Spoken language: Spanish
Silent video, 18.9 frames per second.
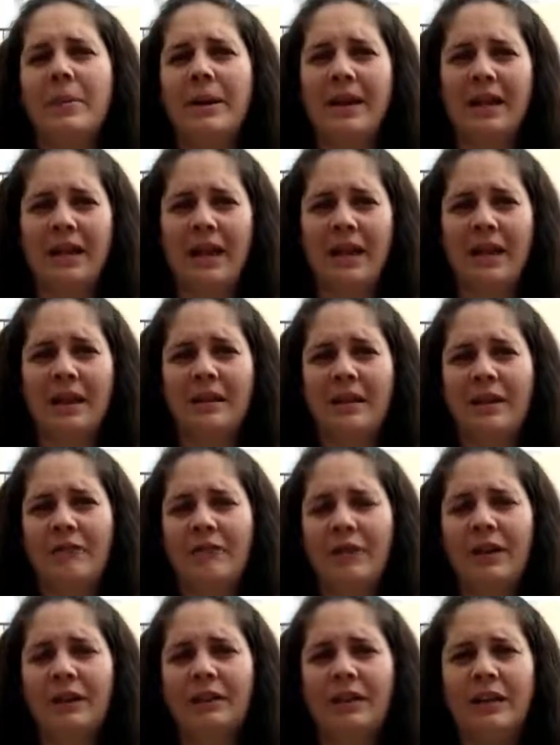para que a nadie
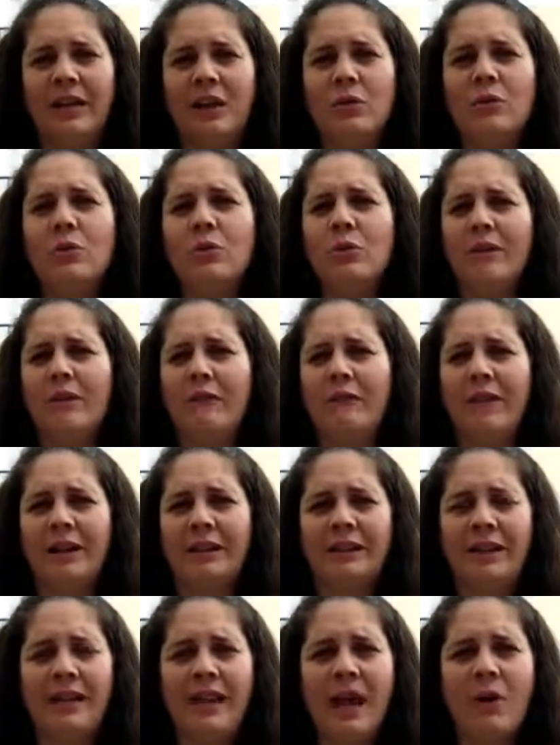le falte la luz, le
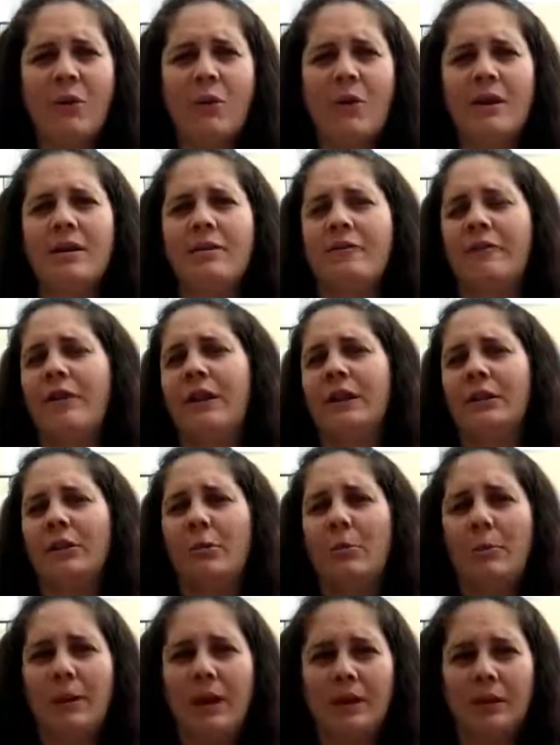falte el agua, le
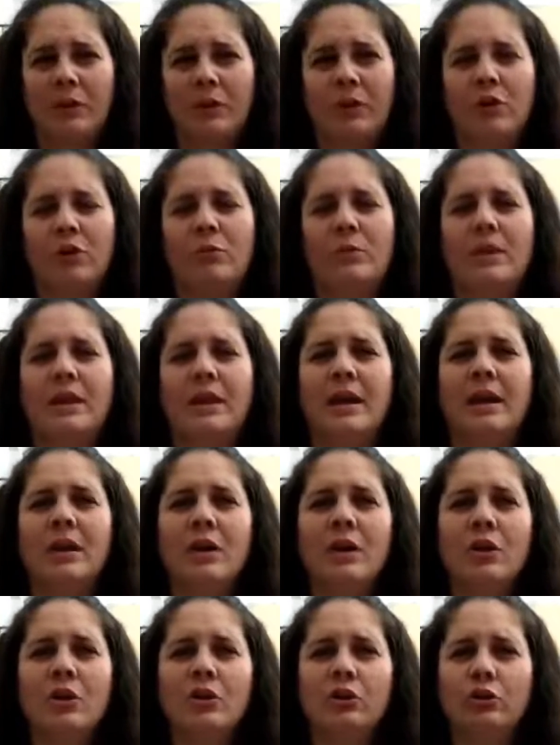falte un plato de comida
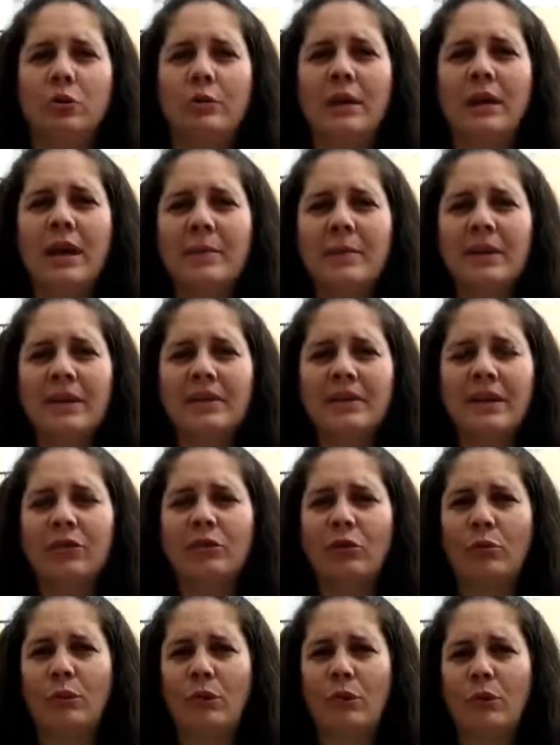sobre la mesa
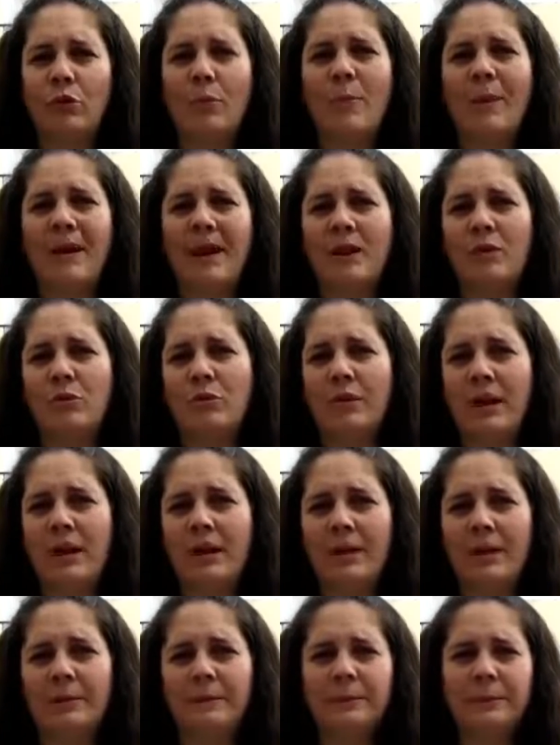y sobre todo para
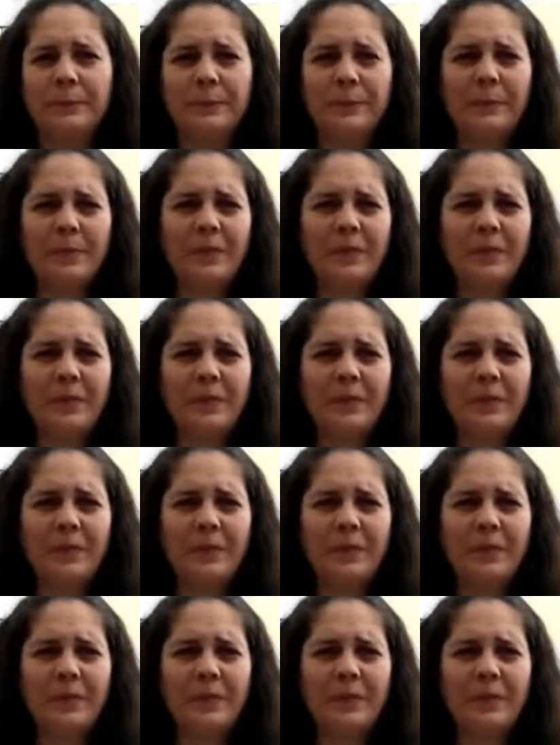ayudarle